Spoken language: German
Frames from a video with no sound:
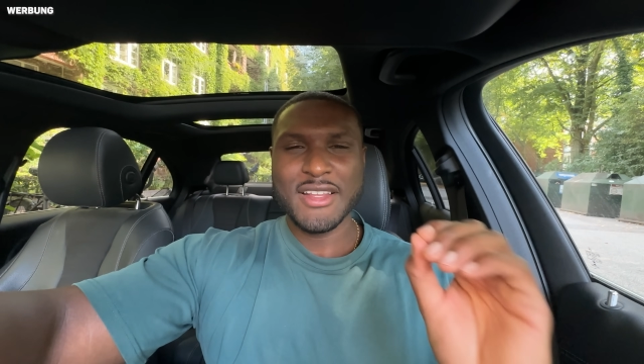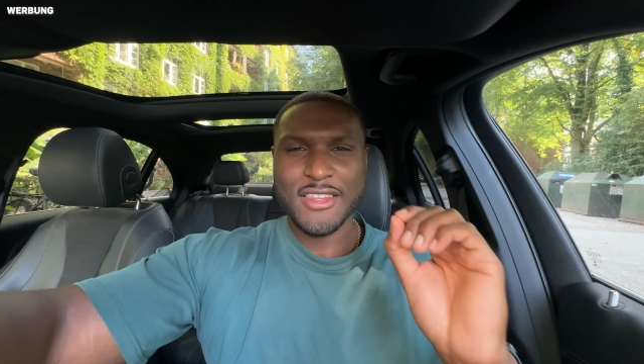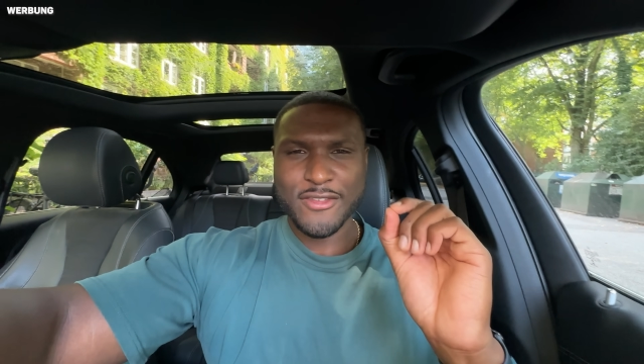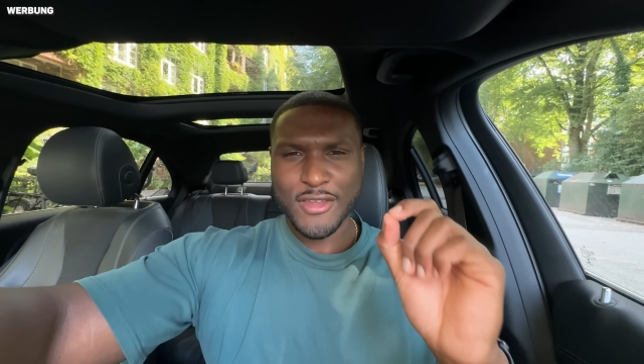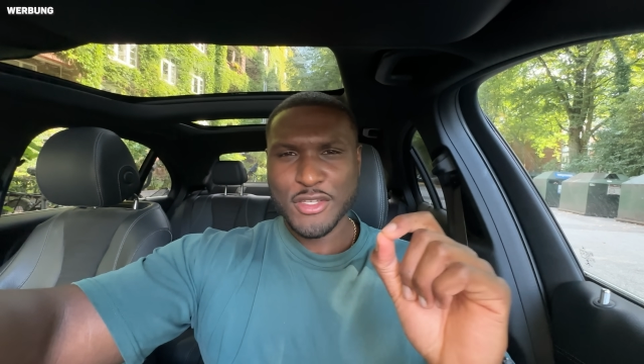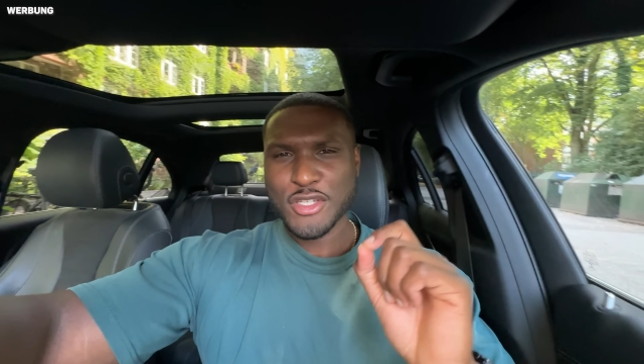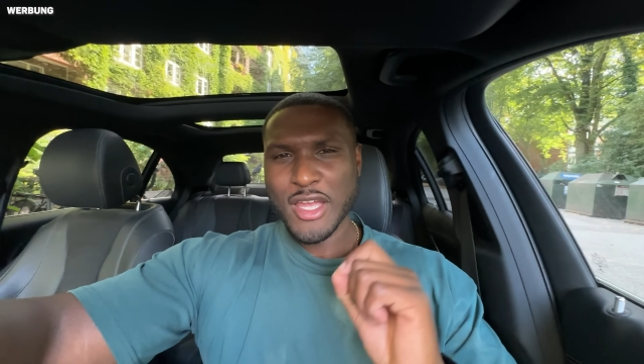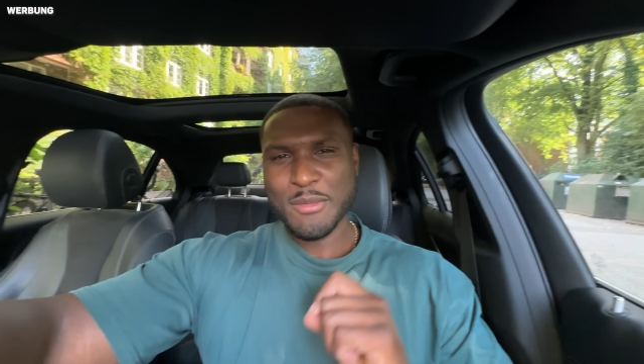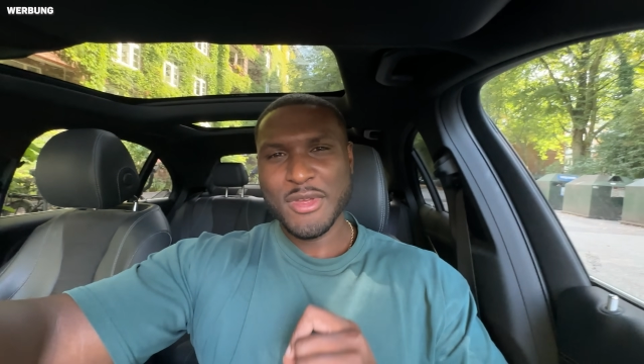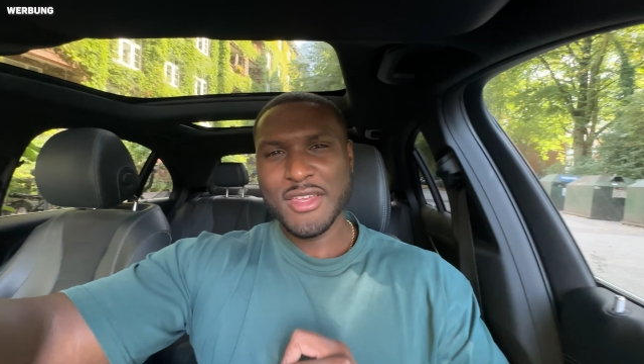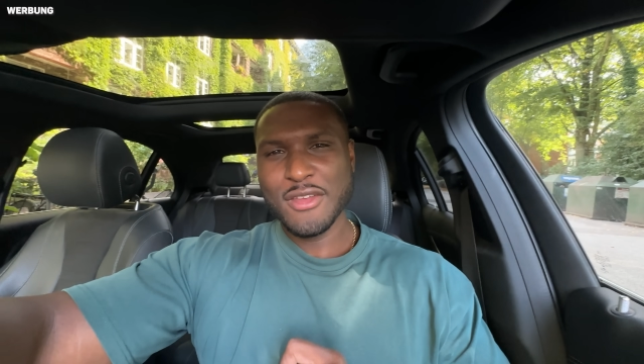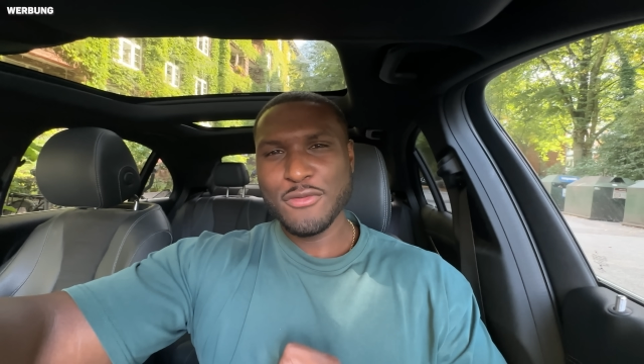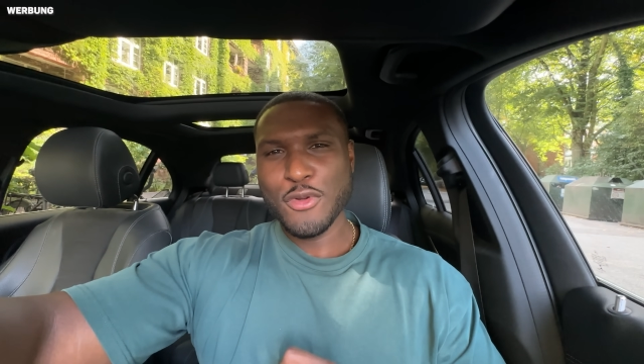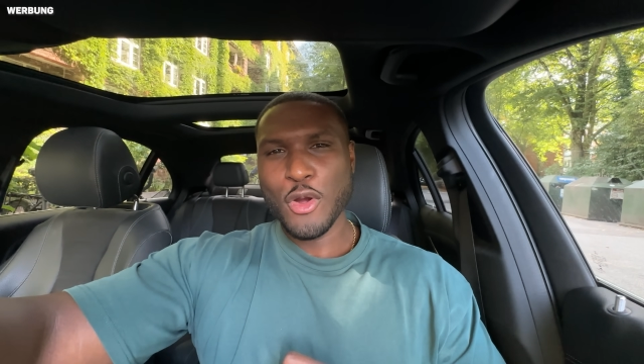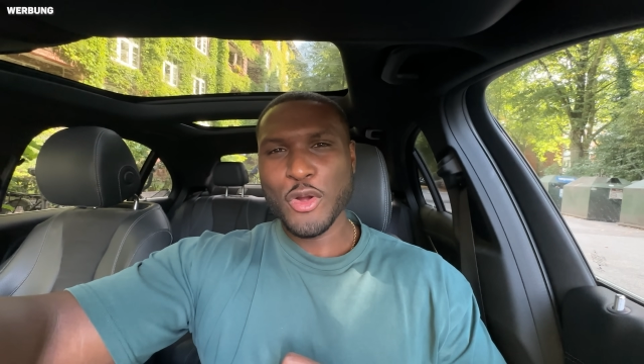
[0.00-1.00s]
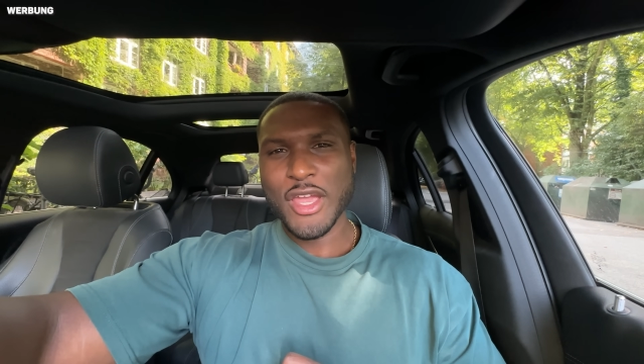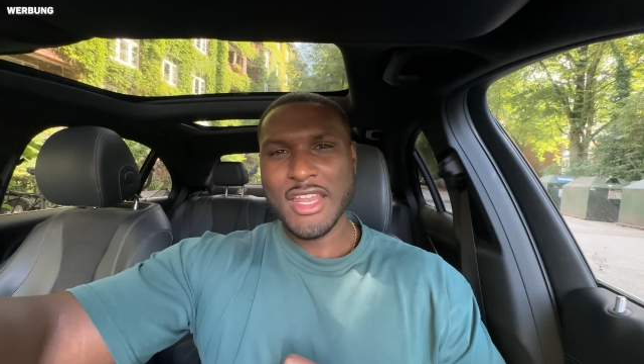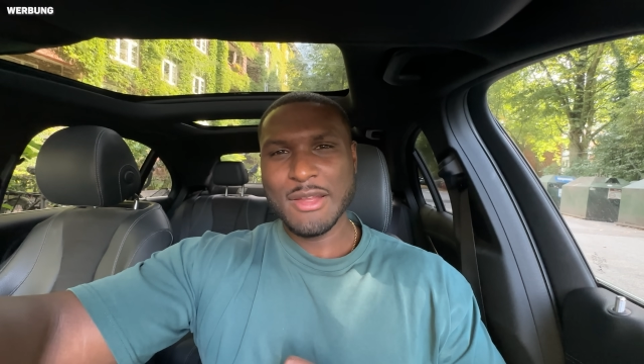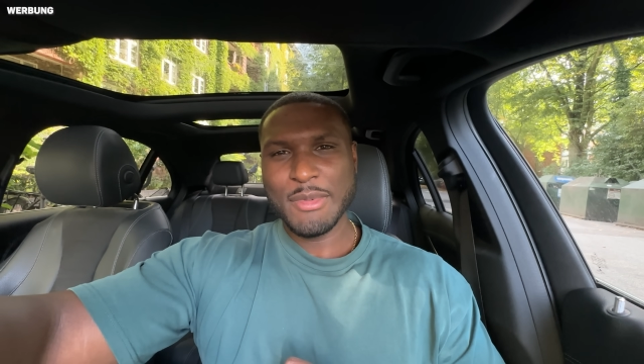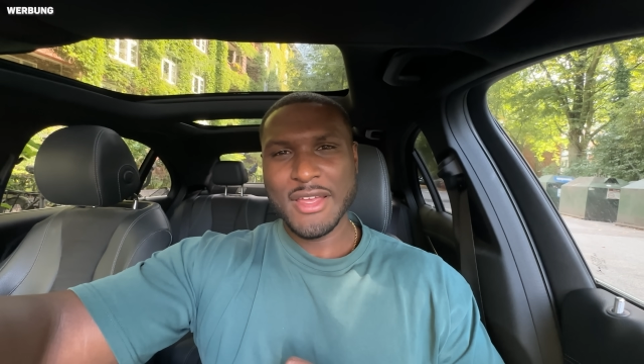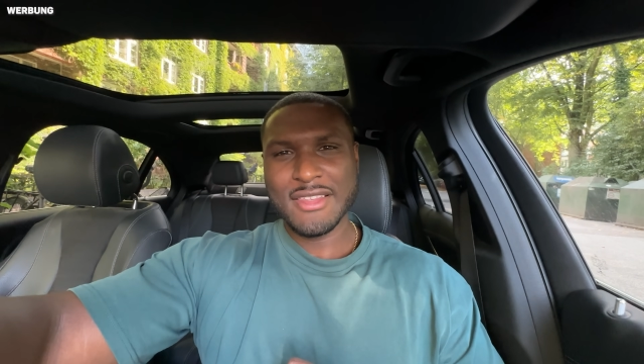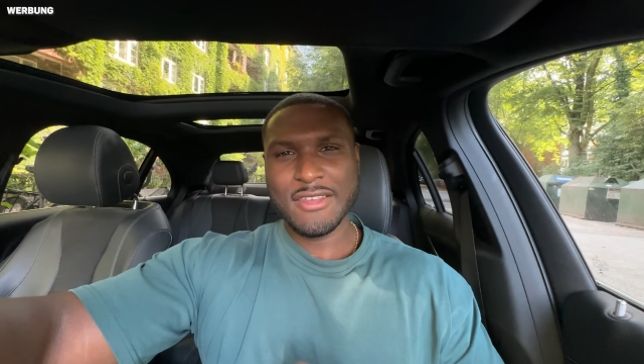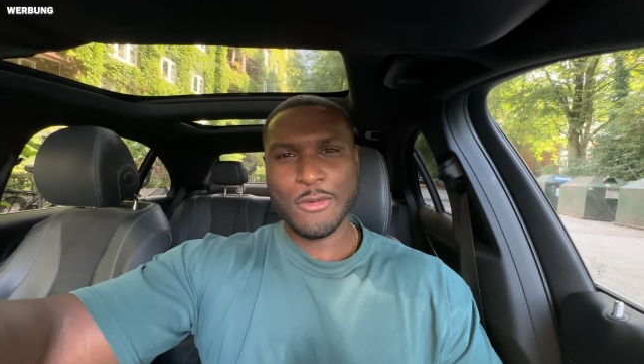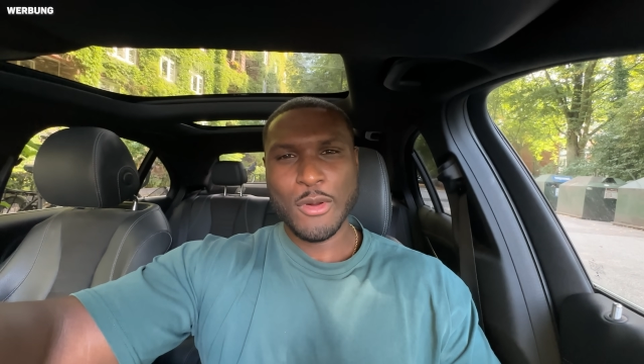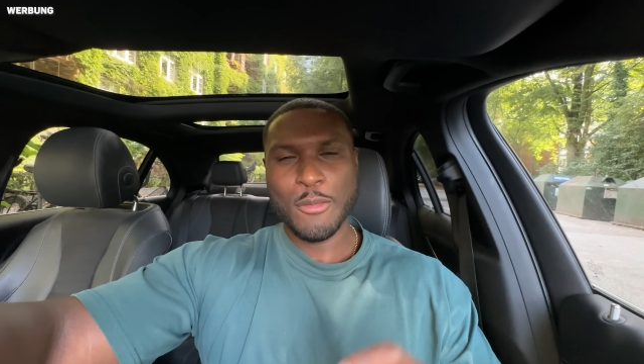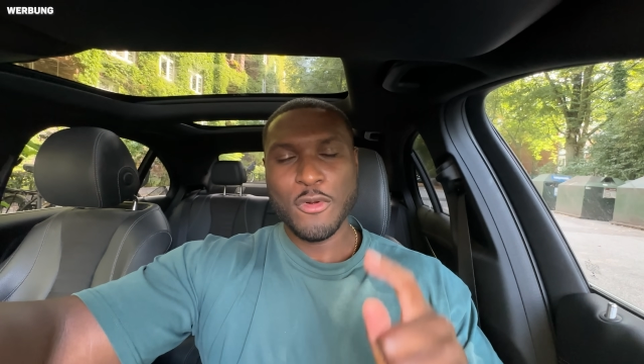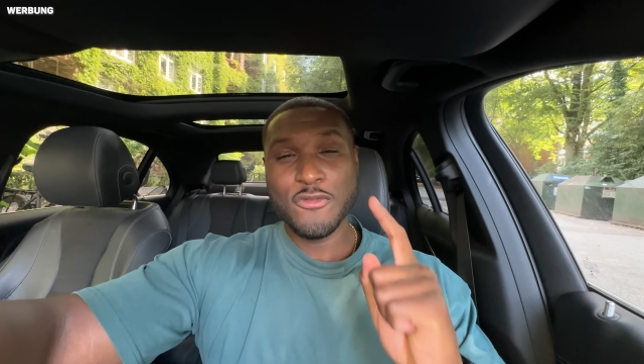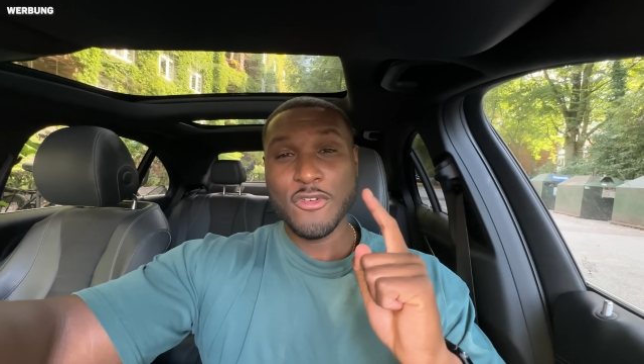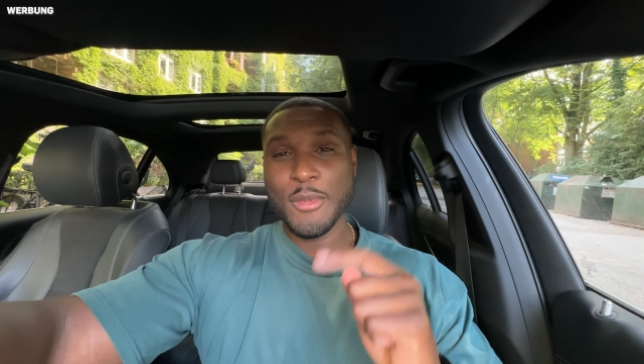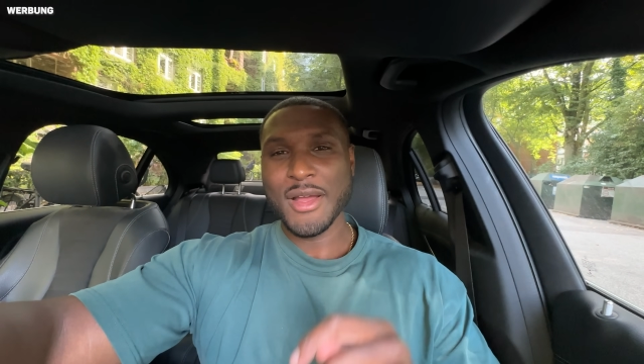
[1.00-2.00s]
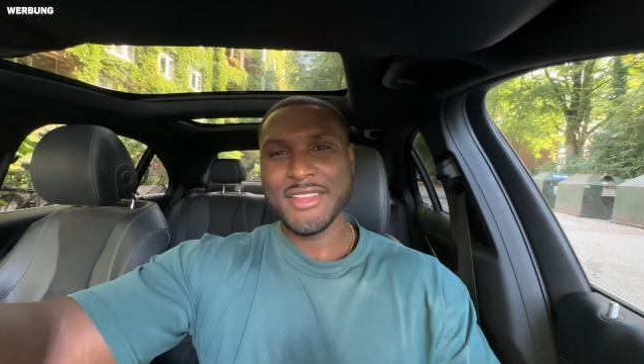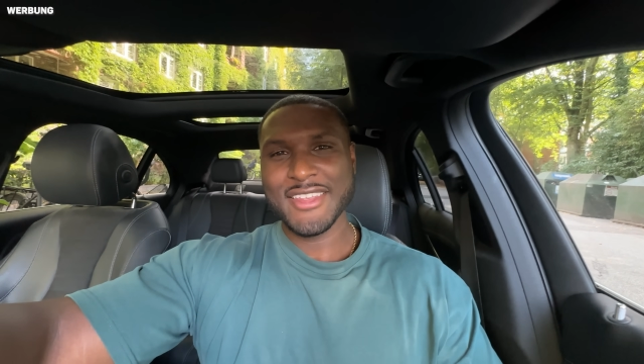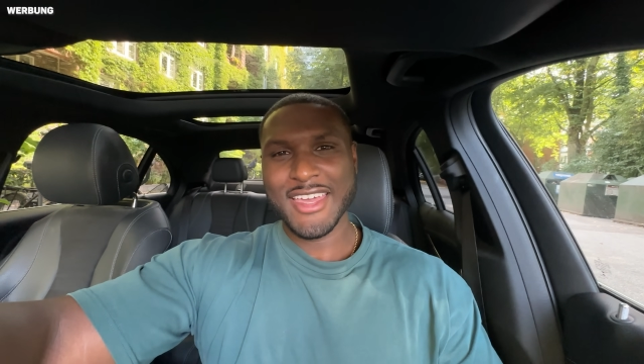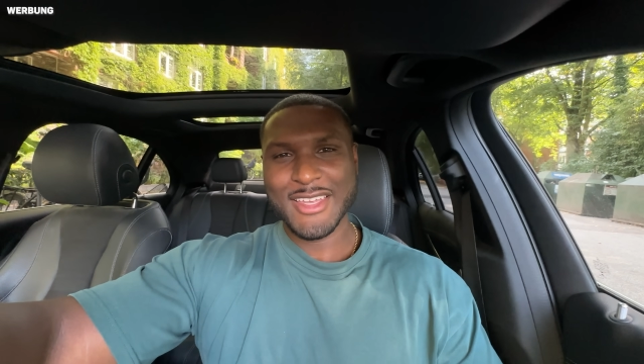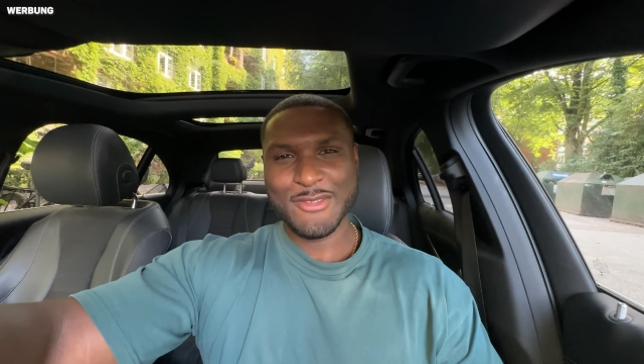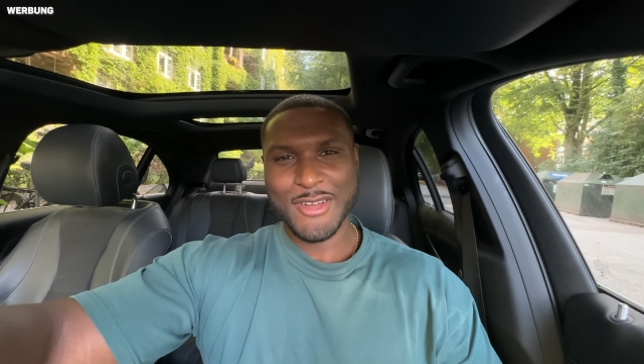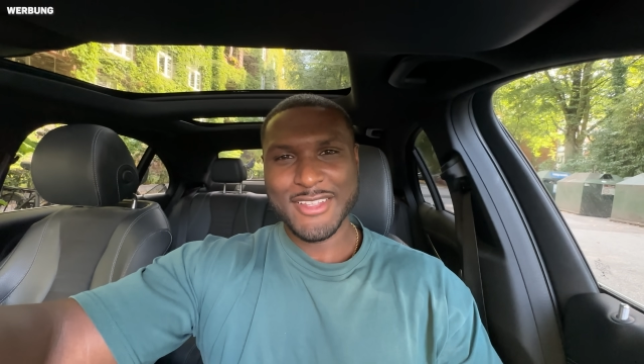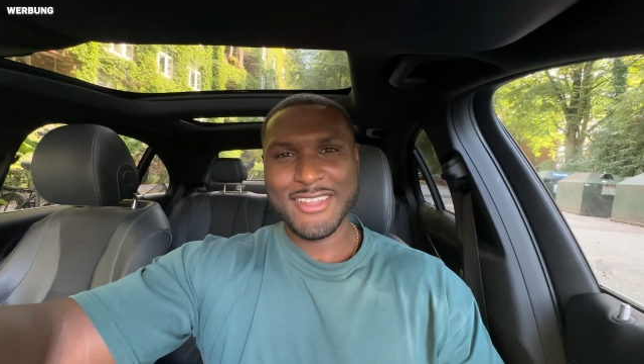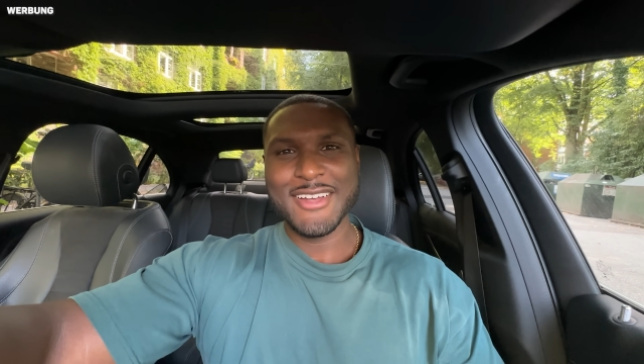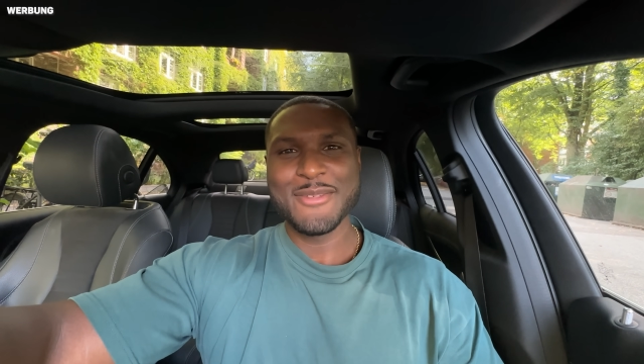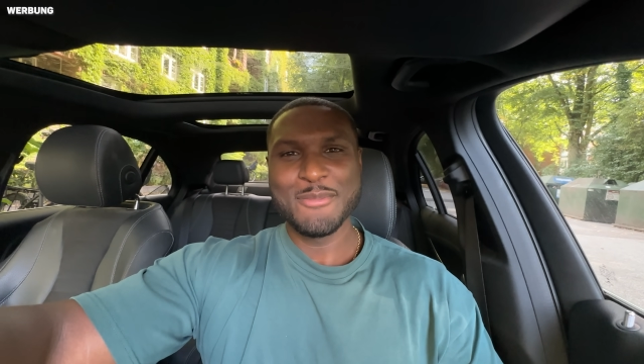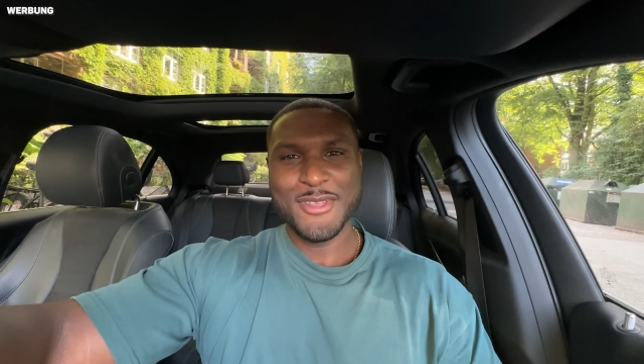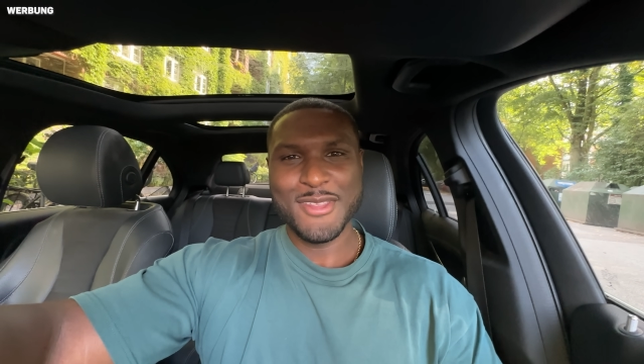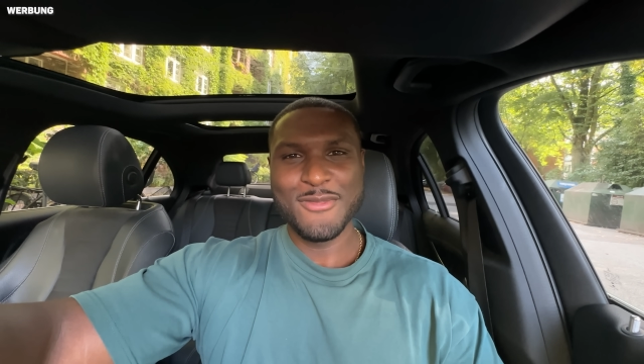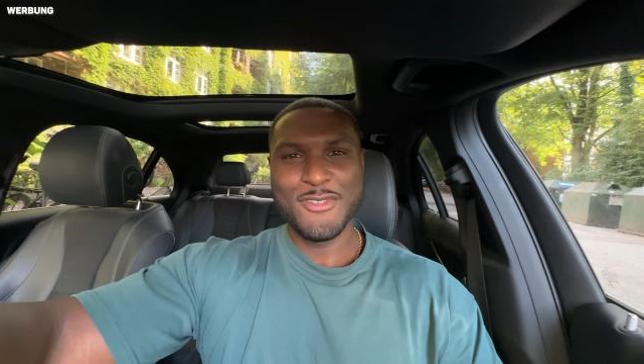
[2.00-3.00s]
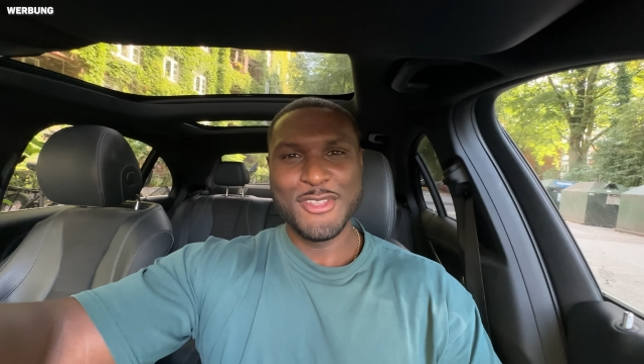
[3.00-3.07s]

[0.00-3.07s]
deswegen schreibt mir hierfür auch gerne bei Instagram und wir machen direkt weiter mit dem